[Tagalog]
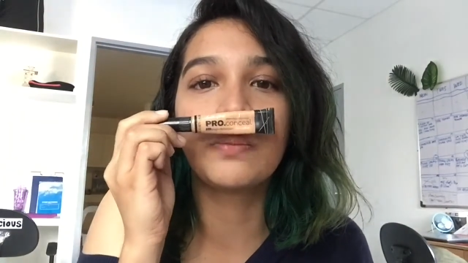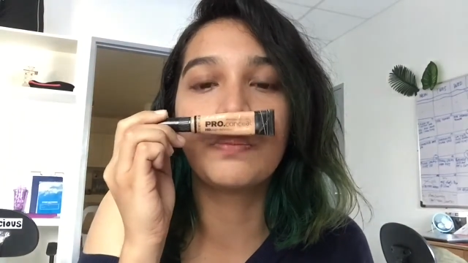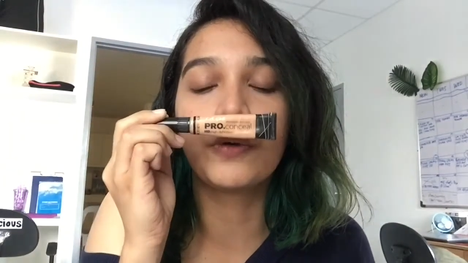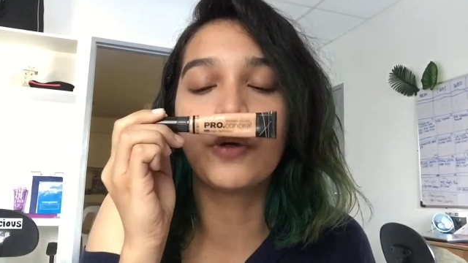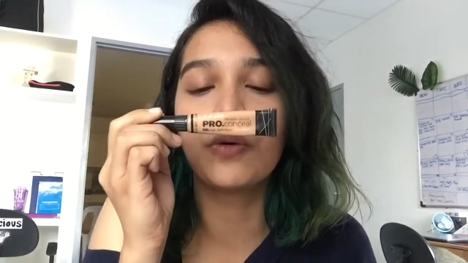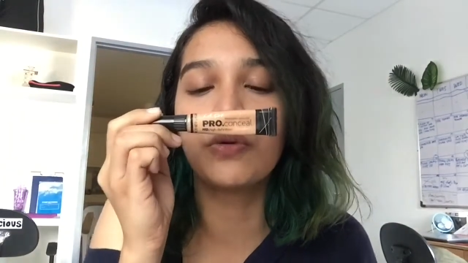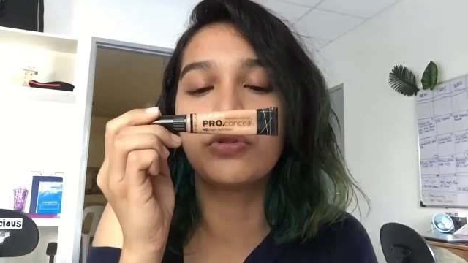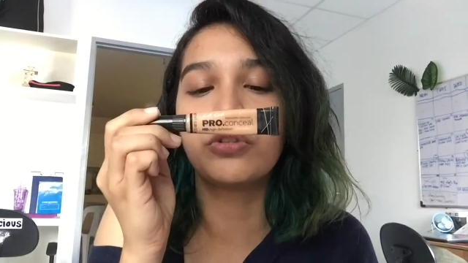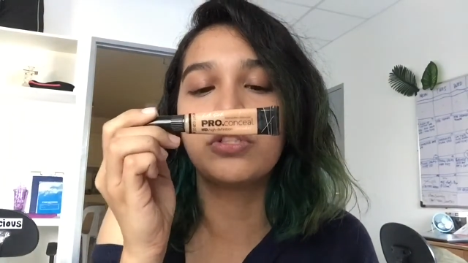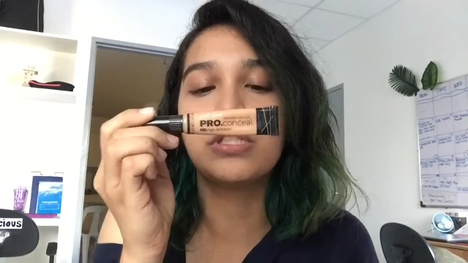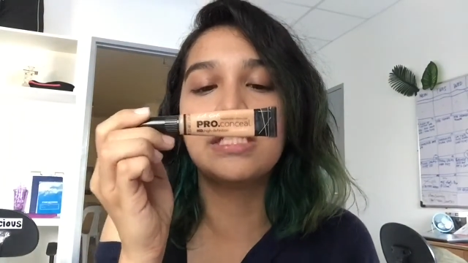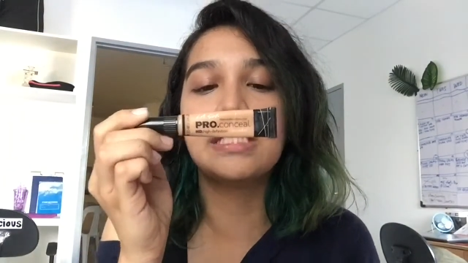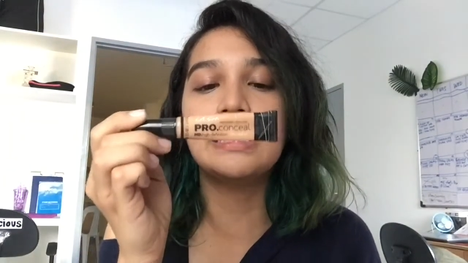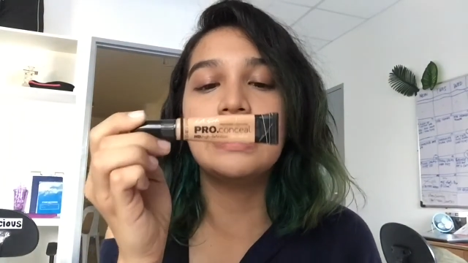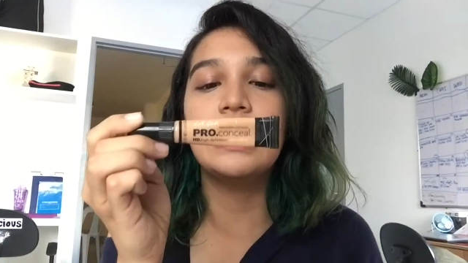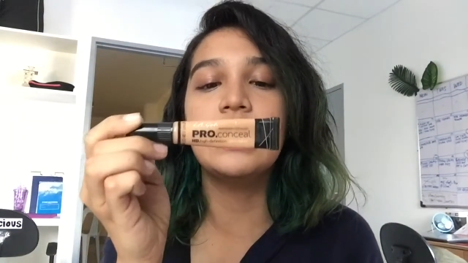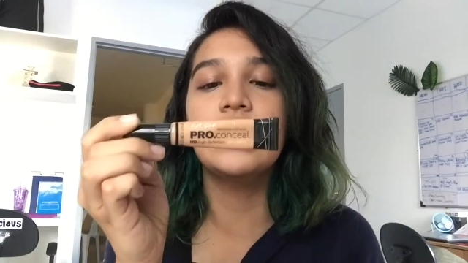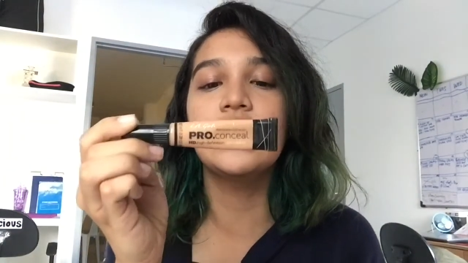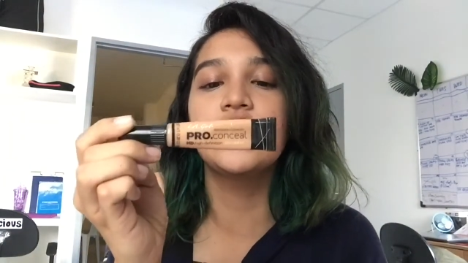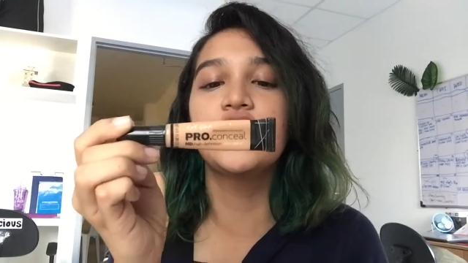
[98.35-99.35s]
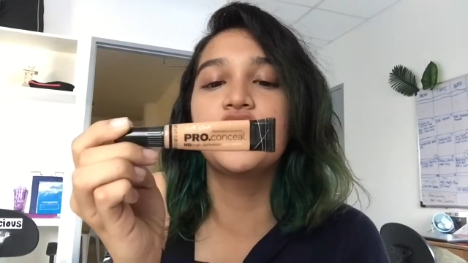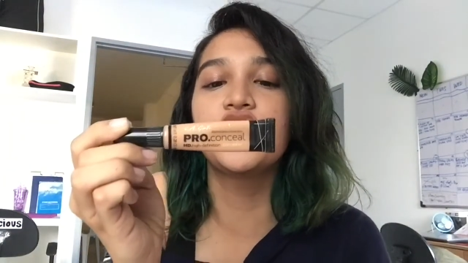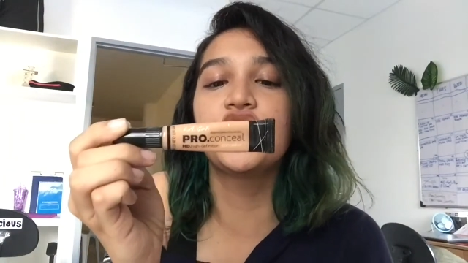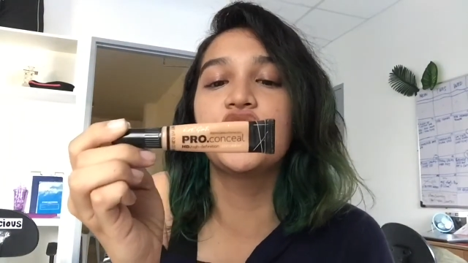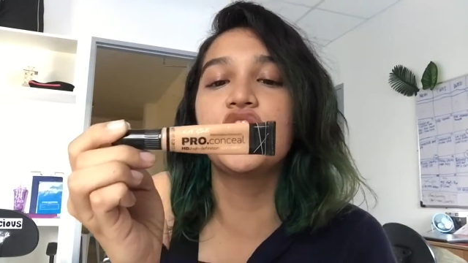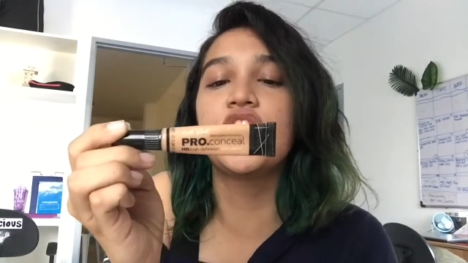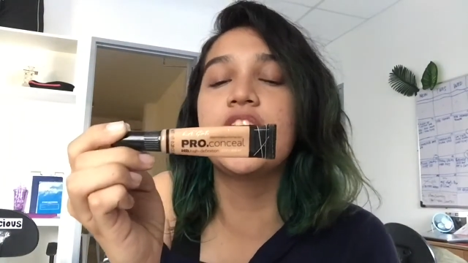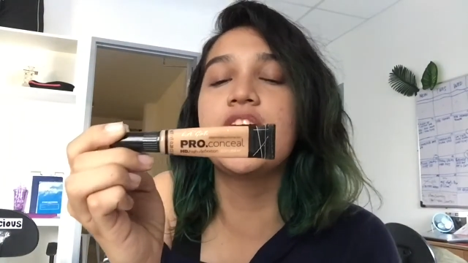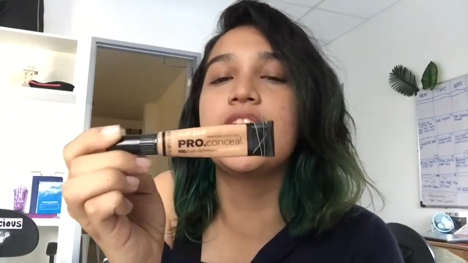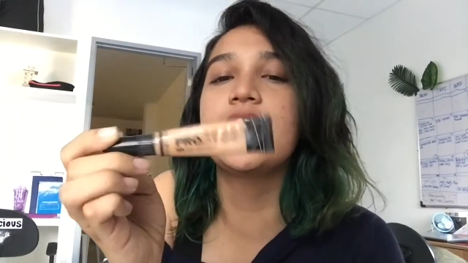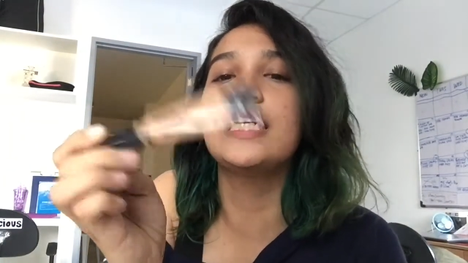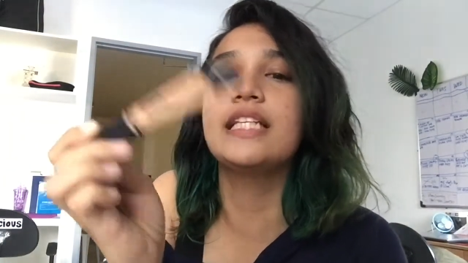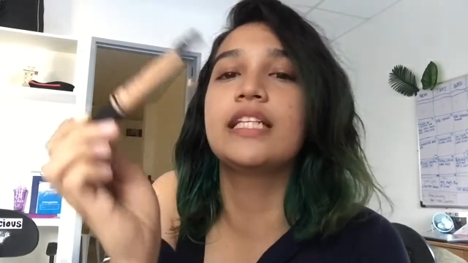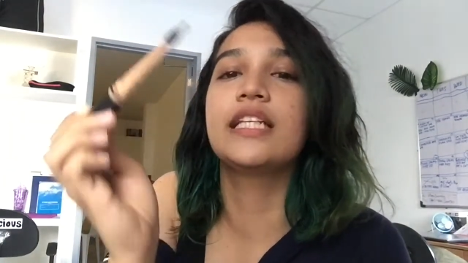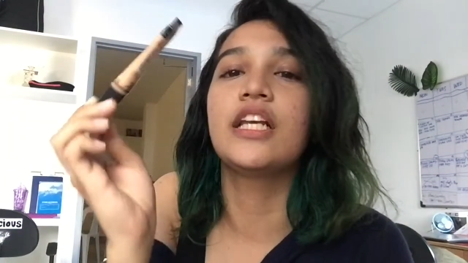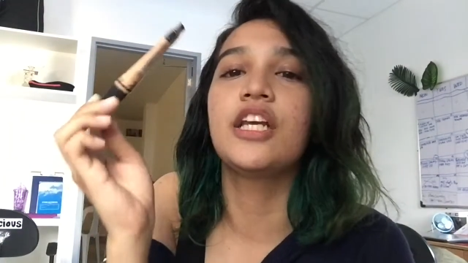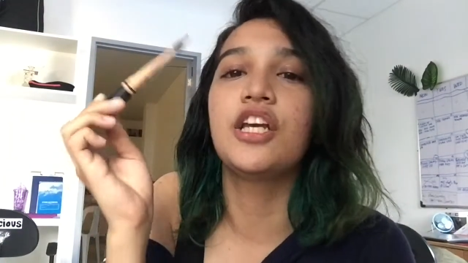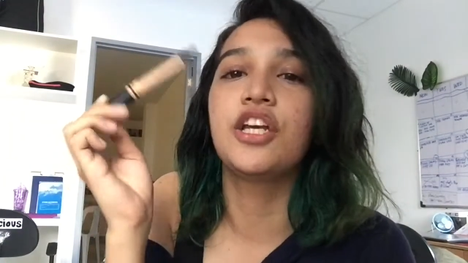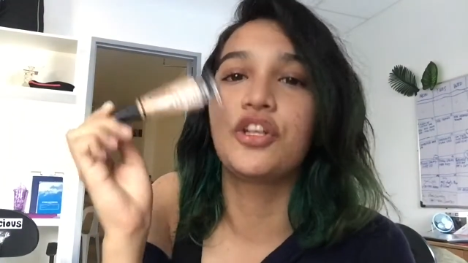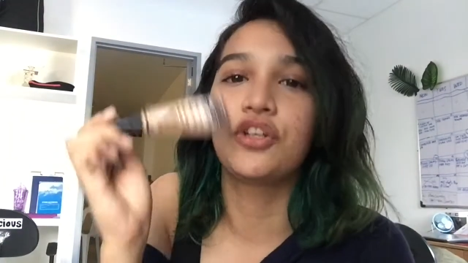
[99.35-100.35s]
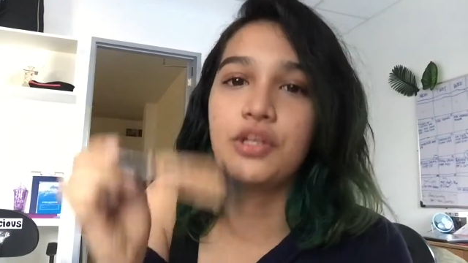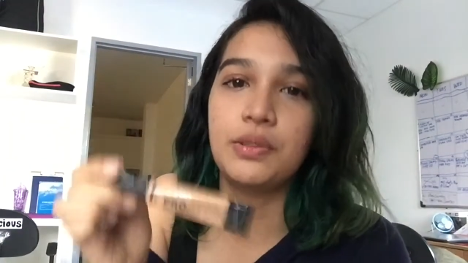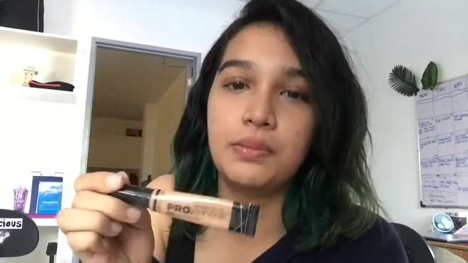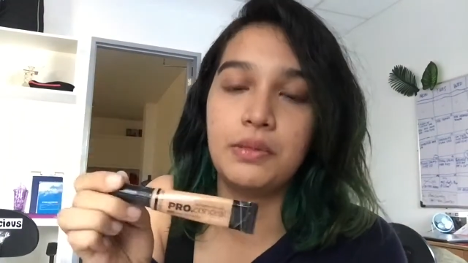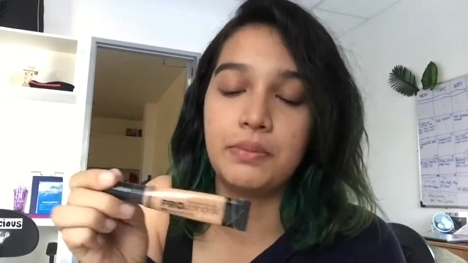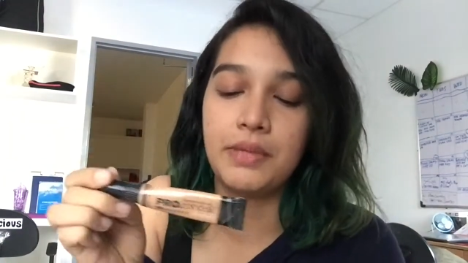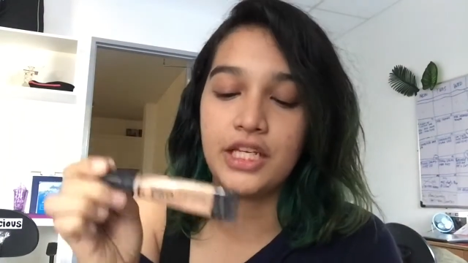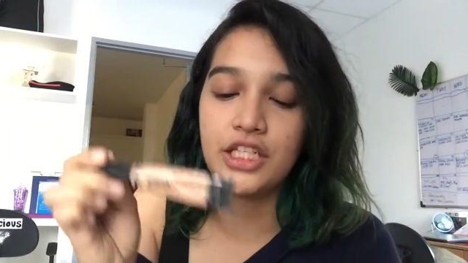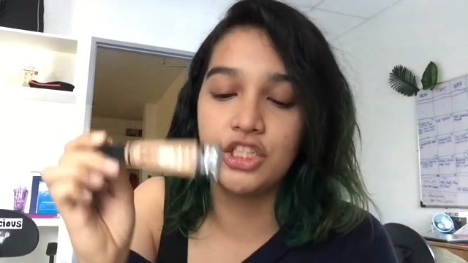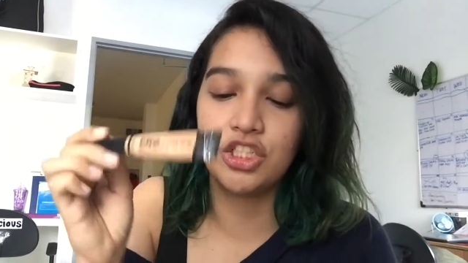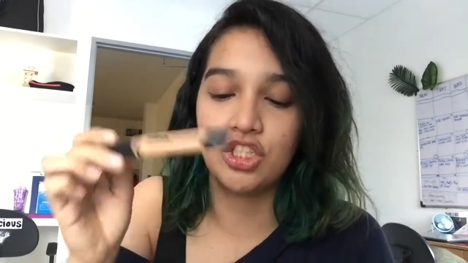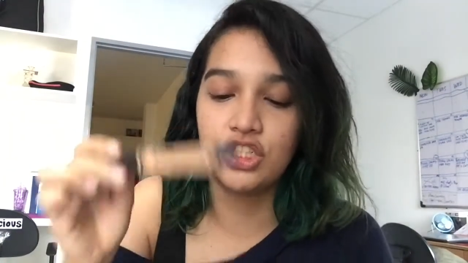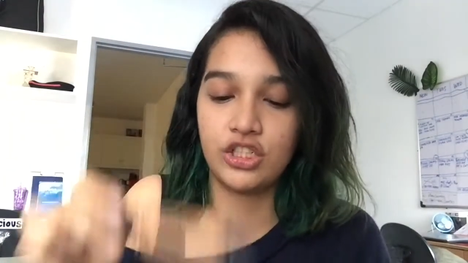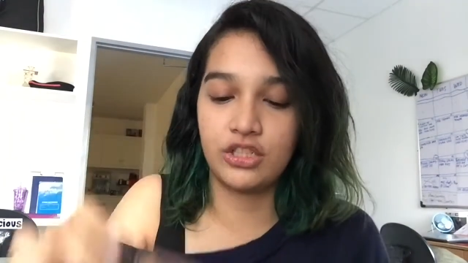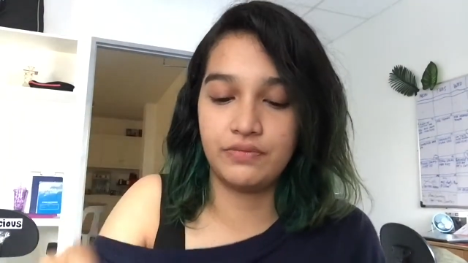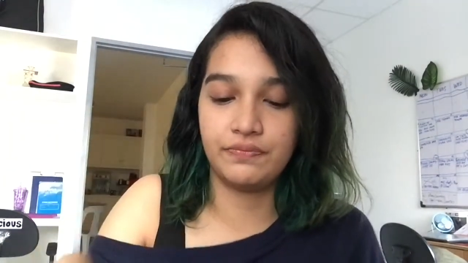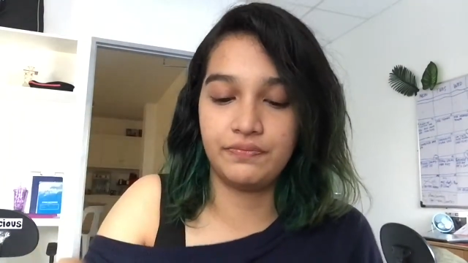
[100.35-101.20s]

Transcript: Pro Conceal in the shade Creamy Beige.